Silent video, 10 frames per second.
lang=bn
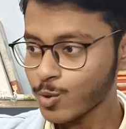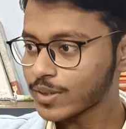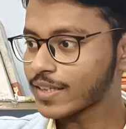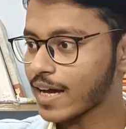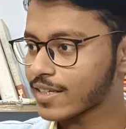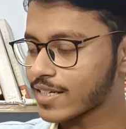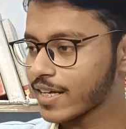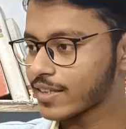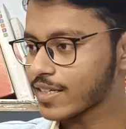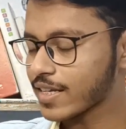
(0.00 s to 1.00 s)
চলতে থাকছে
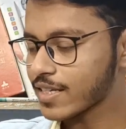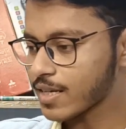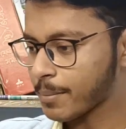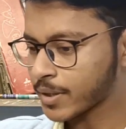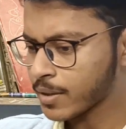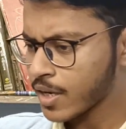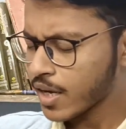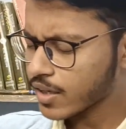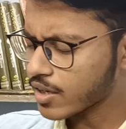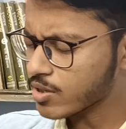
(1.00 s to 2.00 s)
ইন দ্য সেন্স আমাদের
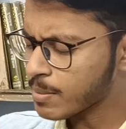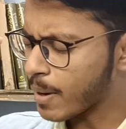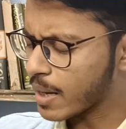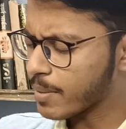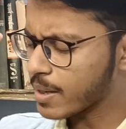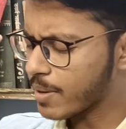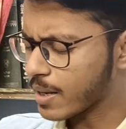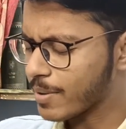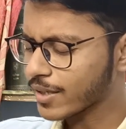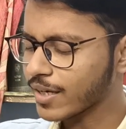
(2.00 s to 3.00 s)
কন্টিনিউসলি বারে বারে
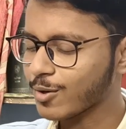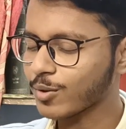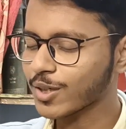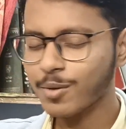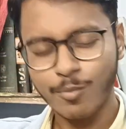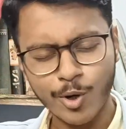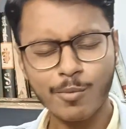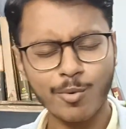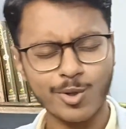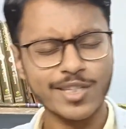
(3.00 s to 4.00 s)
বারে বারে তার কথাটা
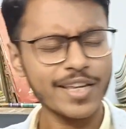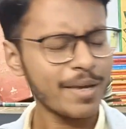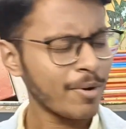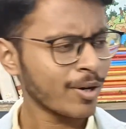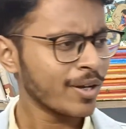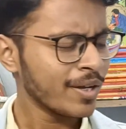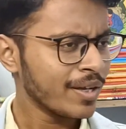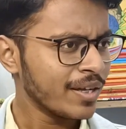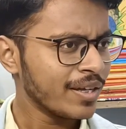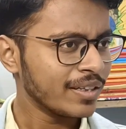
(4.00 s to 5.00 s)
মনে পড়ছে এবং
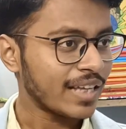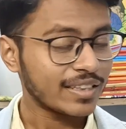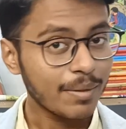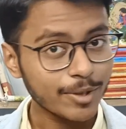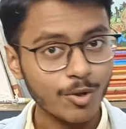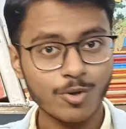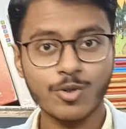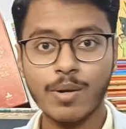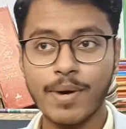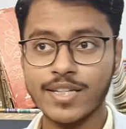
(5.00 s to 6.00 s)
তাতে আমাদের
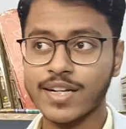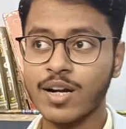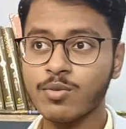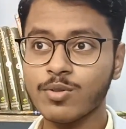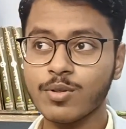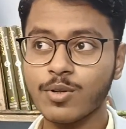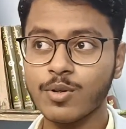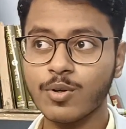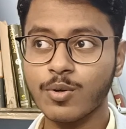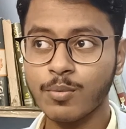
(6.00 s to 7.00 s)
কষ্টটা বাড়ছে কারণ
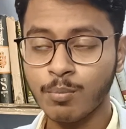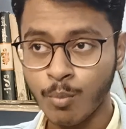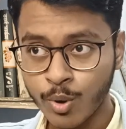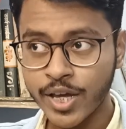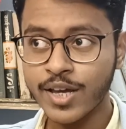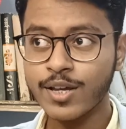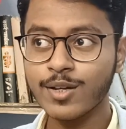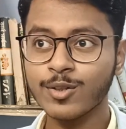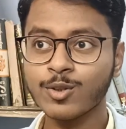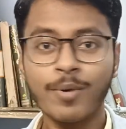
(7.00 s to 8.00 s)
মনে
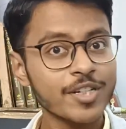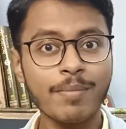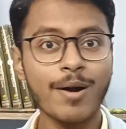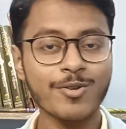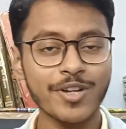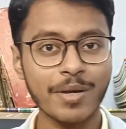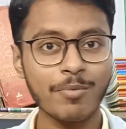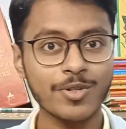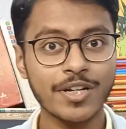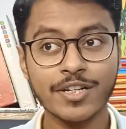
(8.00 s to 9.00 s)
তোমার সেই মানুষটাকে
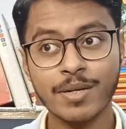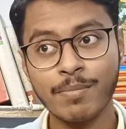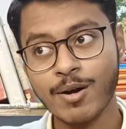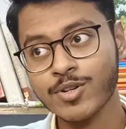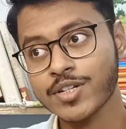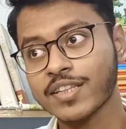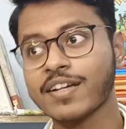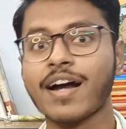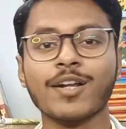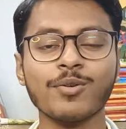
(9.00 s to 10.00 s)
পড়ছে না সেই মানুষের সাথে
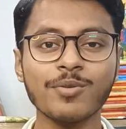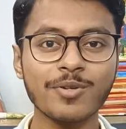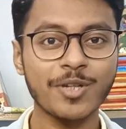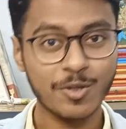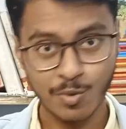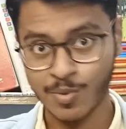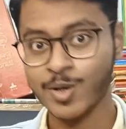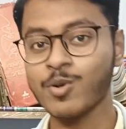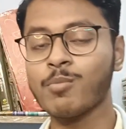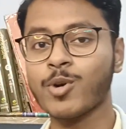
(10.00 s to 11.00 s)
কাটানো সেই
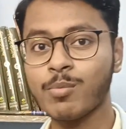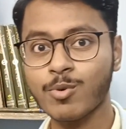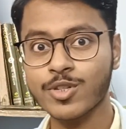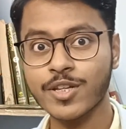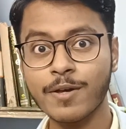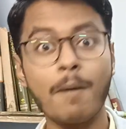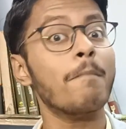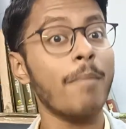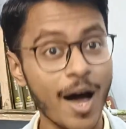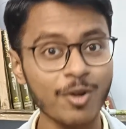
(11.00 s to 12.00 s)
সময়গুলো মনে পড়ছে
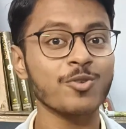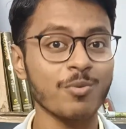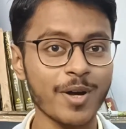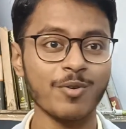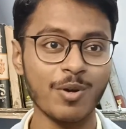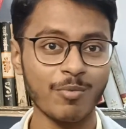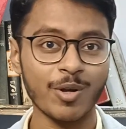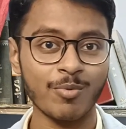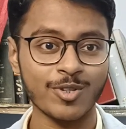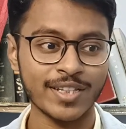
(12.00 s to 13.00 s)
ভালো সময়গুলো
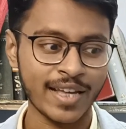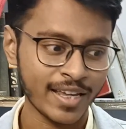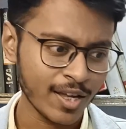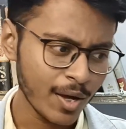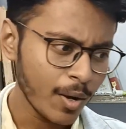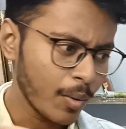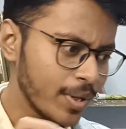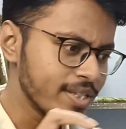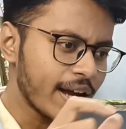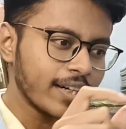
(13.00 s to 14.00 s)
মনে পড়ছে তাই
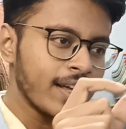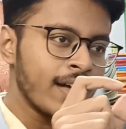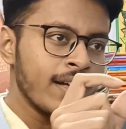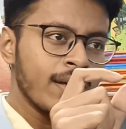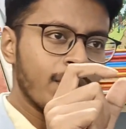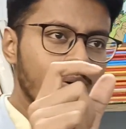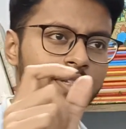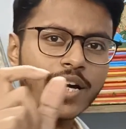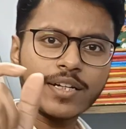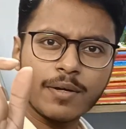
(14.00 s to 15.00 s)
ওই যে একটা ওই
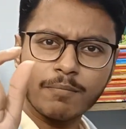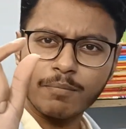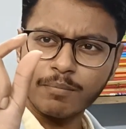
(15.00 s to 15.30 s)
যে একটা